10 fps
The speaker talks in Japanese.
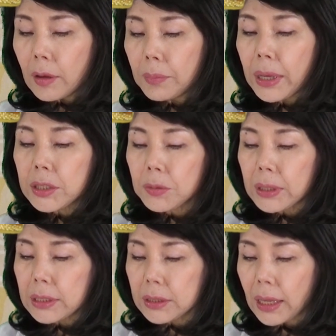明治
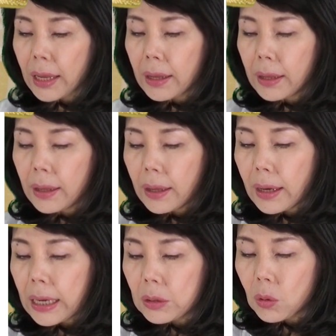はですね、
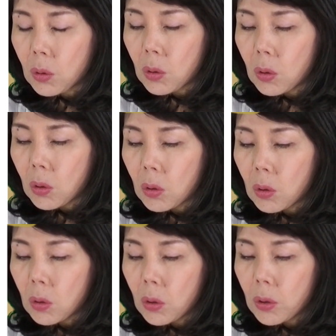あ
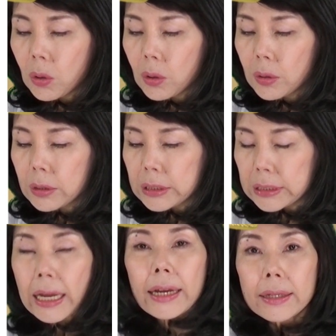のー、
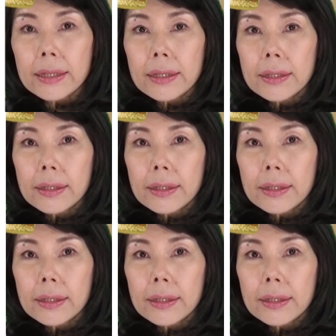次第に